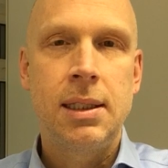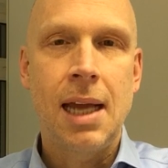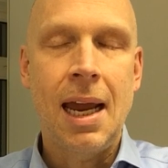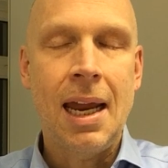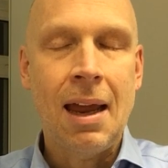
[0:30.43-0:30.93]

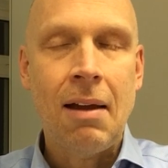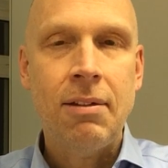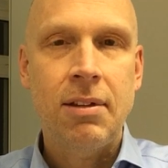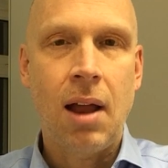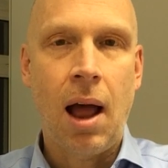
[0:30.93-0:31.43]
der
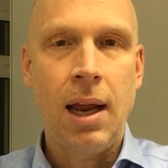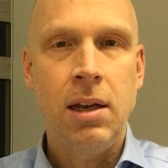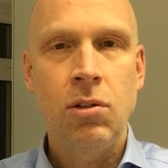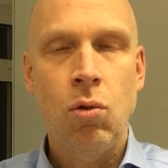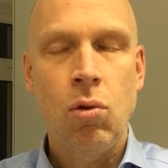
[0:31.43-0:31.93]
erste
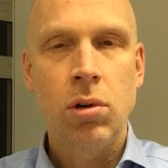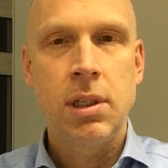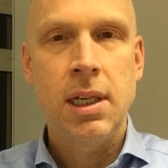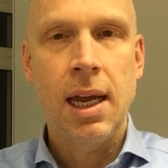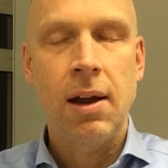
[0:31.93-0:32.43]
Eindruck,
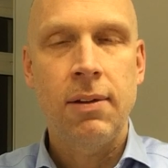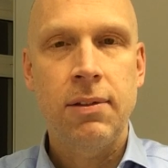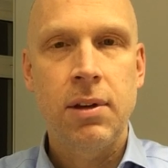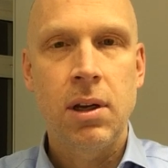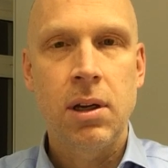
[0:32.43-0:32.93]
die
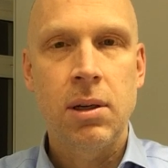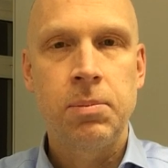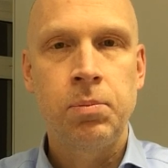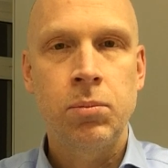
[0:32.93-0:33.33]
erste,